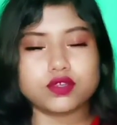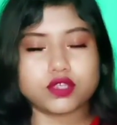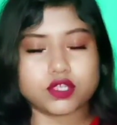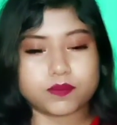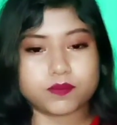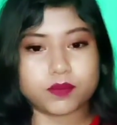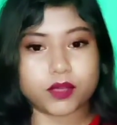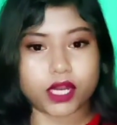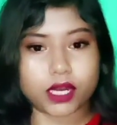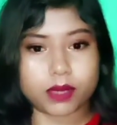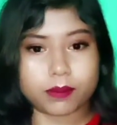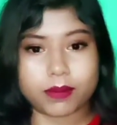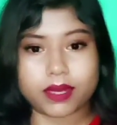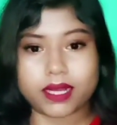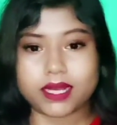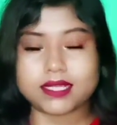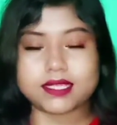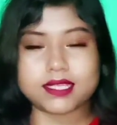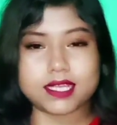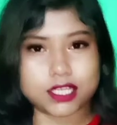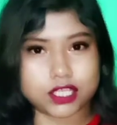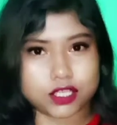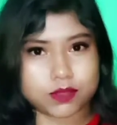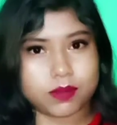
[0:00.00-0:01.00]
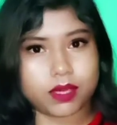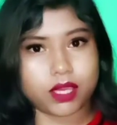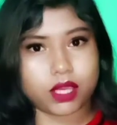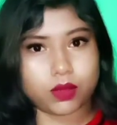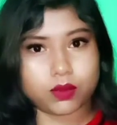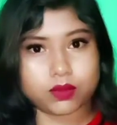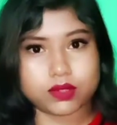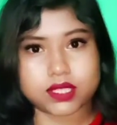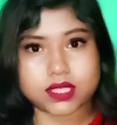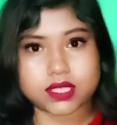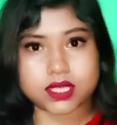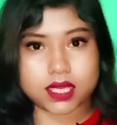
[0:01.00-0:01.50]
कुछ प्रोडक्ट मैंने सच में
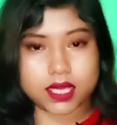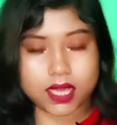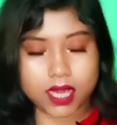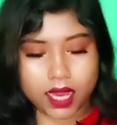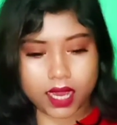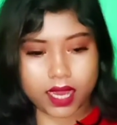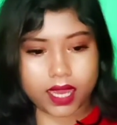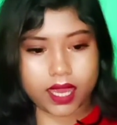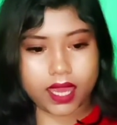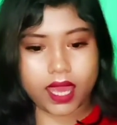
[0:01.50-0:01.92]
यूज किया